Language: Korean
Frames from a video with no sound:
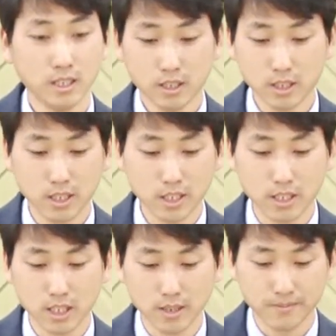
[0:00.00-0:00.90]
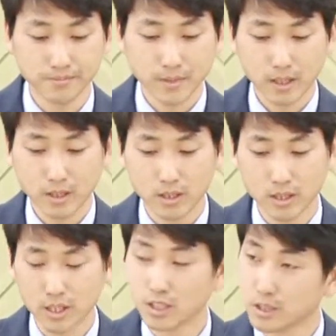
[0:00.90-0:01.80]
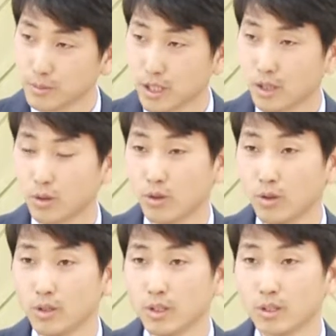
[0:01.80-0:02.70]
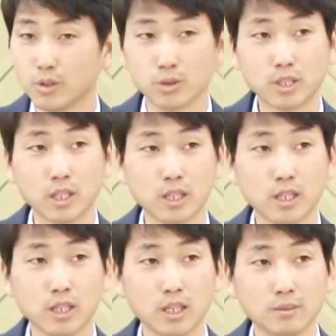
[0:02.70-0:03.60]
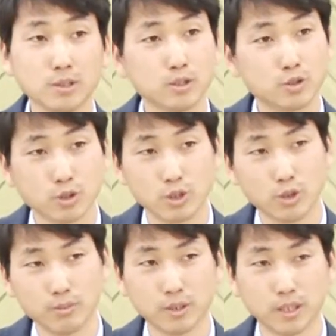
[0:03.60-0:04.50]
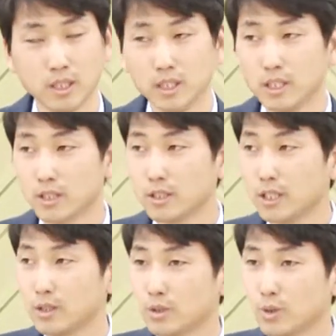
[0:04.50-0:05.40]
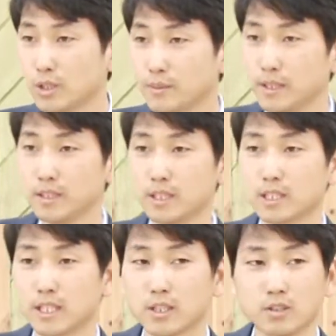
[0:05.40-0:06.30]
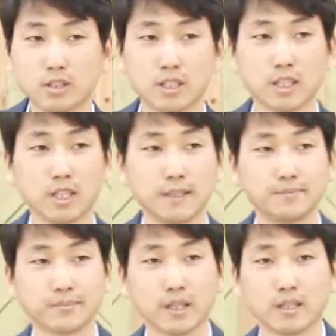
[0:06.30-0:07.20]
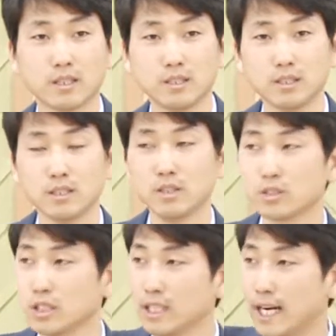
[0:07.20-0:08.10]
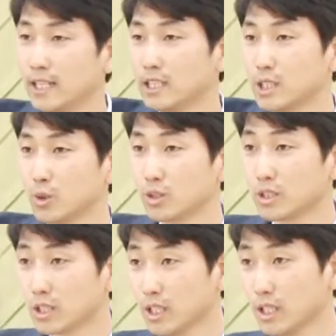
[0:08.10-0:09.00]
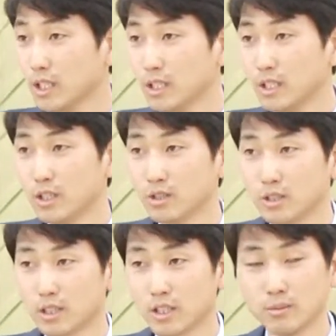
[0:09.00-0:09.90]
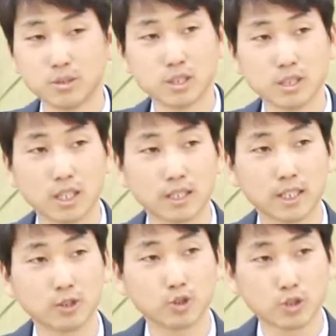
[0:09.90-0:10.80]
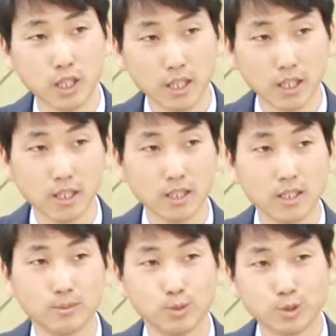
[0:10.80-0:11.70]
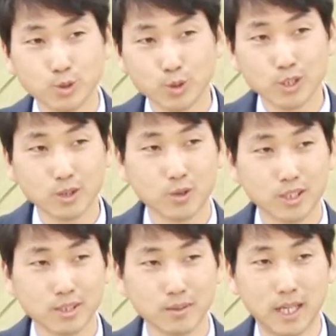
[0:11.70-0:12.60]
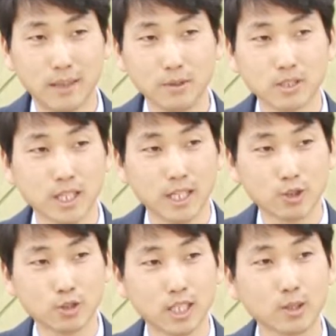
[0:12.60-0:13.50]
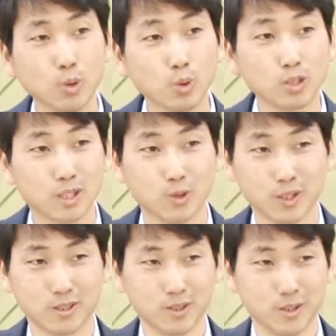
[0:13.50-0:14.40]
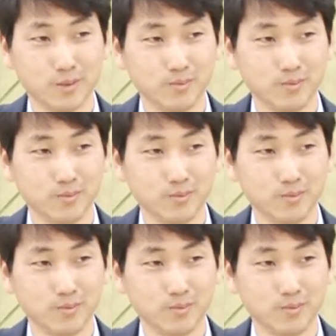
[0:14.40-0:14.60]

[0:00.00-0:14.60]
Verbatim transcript: 이렇게 이제 그 결심을 하고 요셉을 죽이려고 합니다. 근데 요셉이 이제 자기 형들에게 그 형들이 양을 치고 있을 때 형들에게 음식을 갖다 줄 때 무슨 옷을 입고 갔냐면 아버지가 해준 색동 옷을 입고 왔어요.